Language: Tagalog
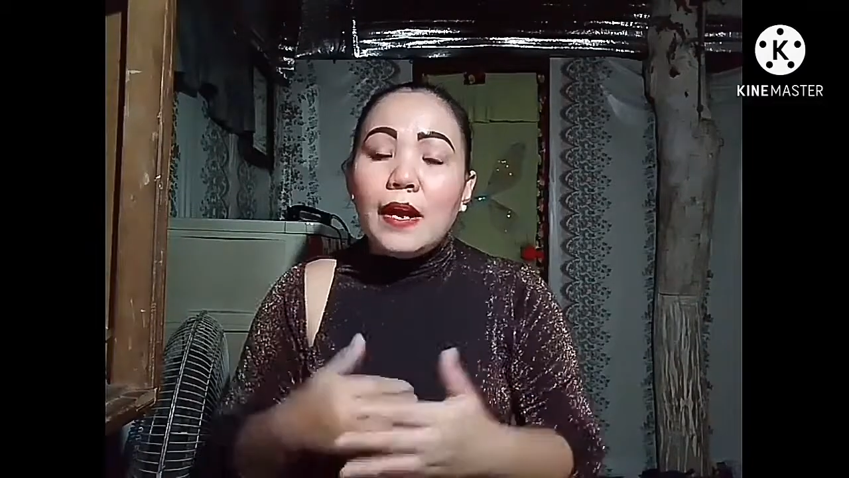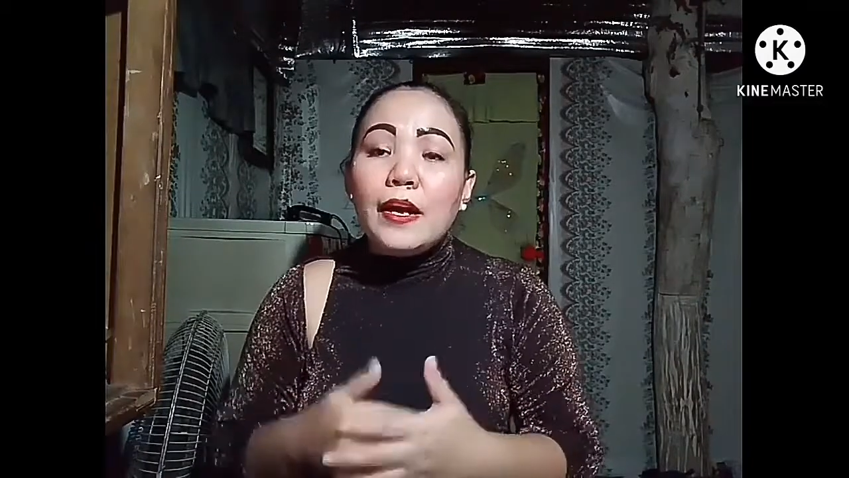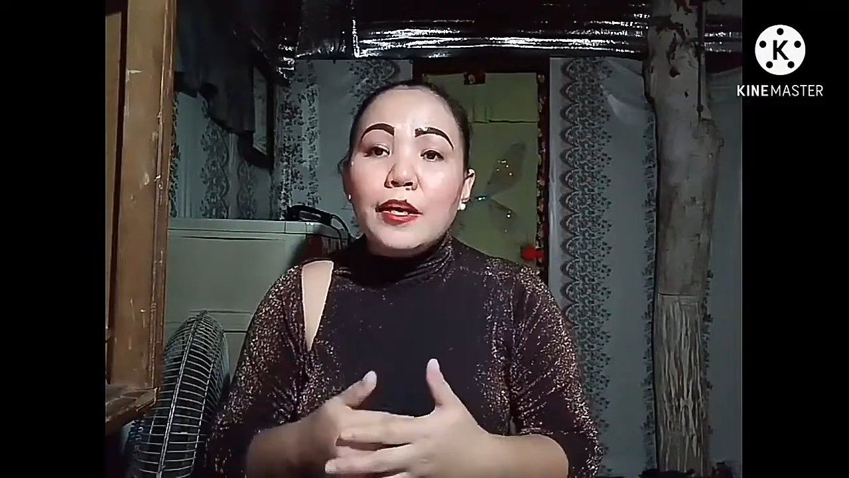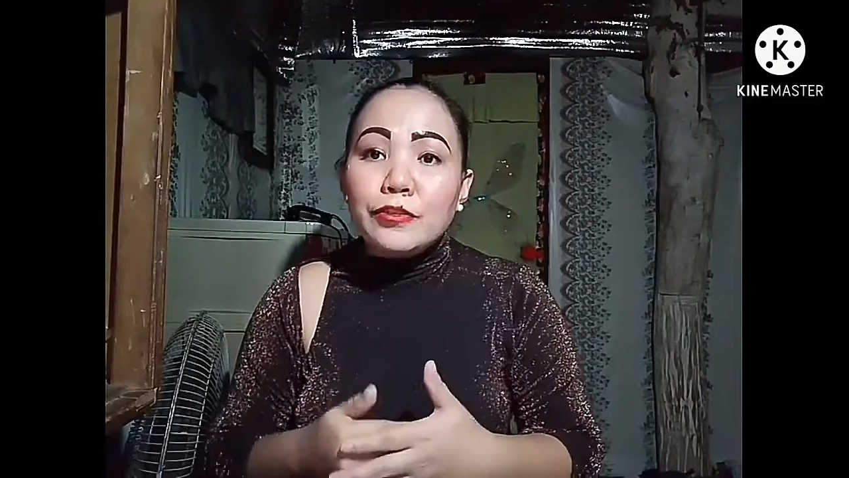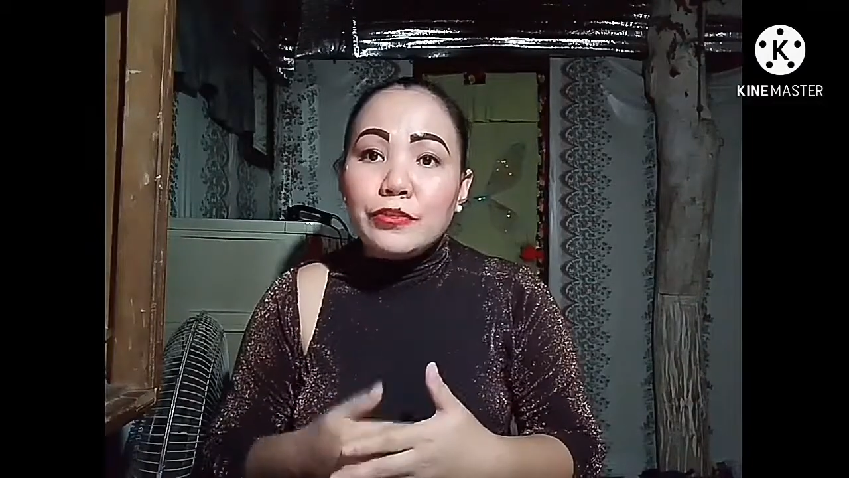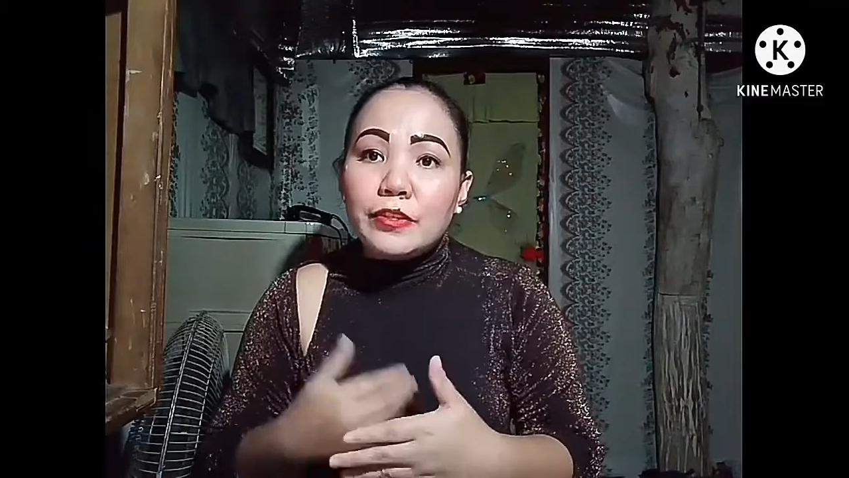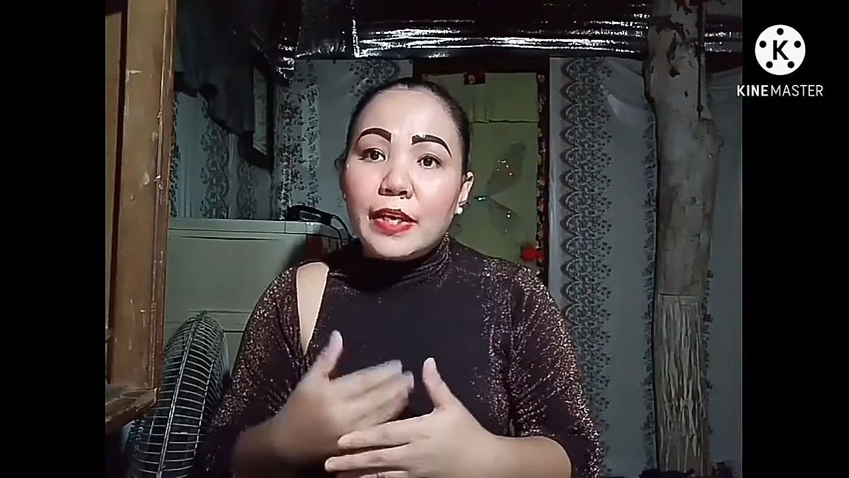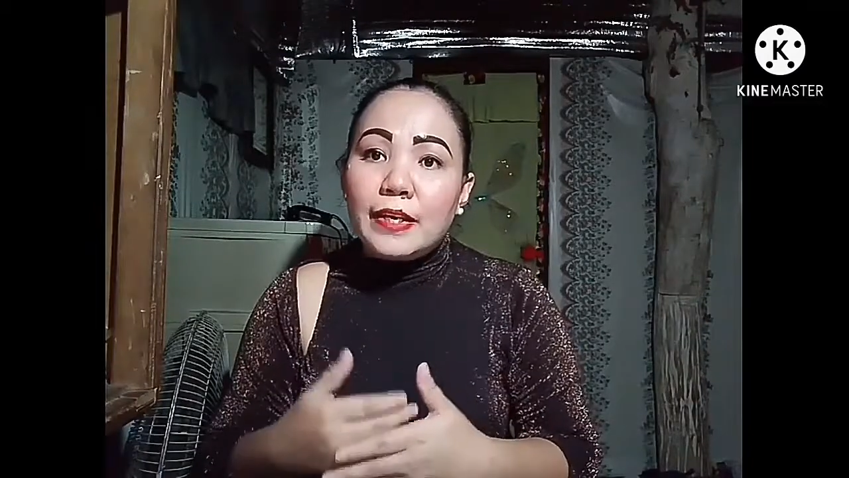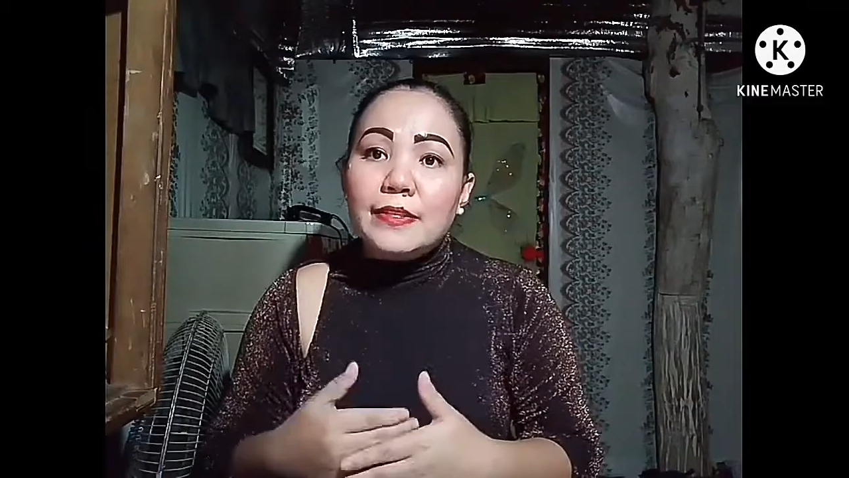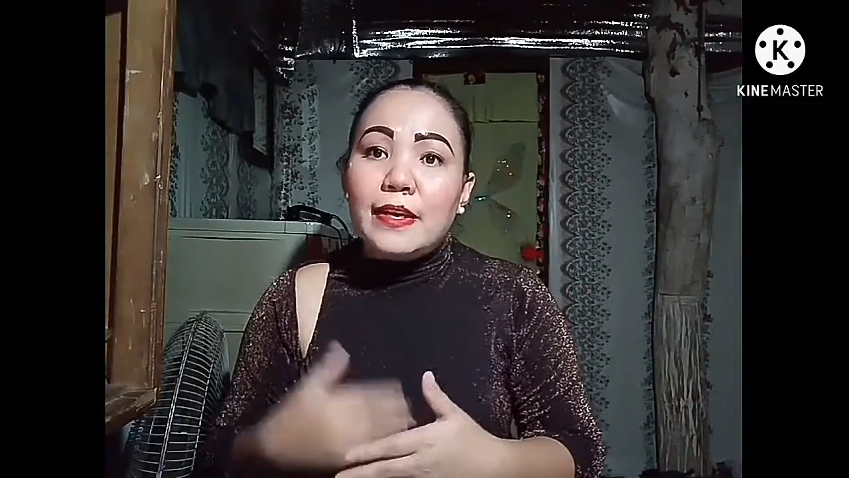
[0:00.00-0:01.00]
Ang kasunod
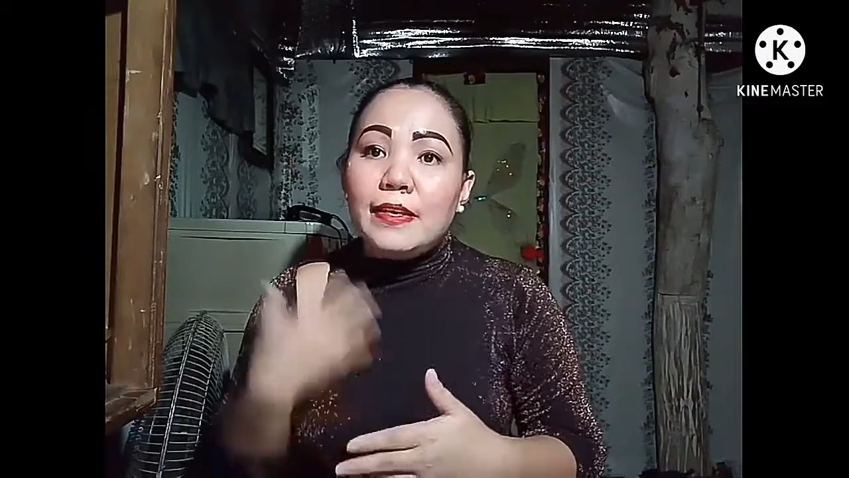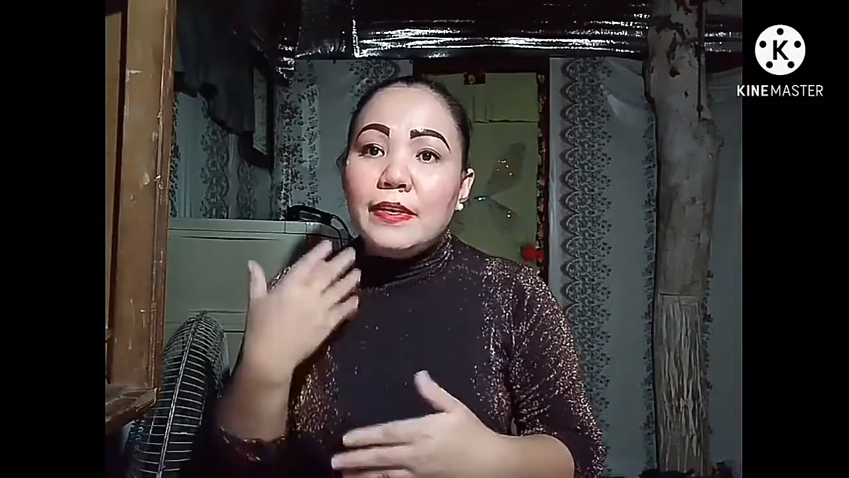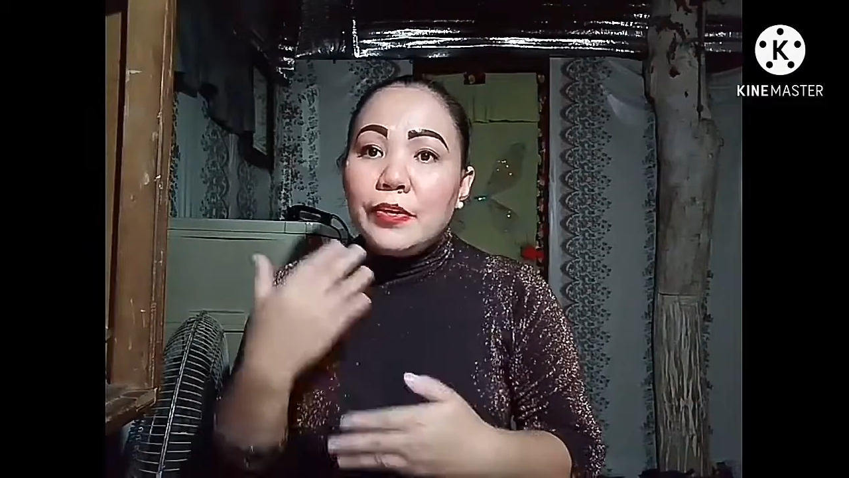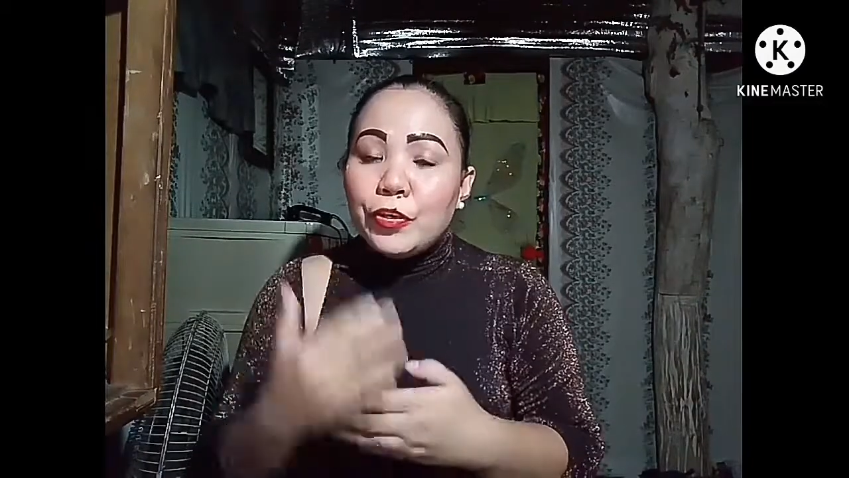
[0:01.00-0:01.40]
guys ay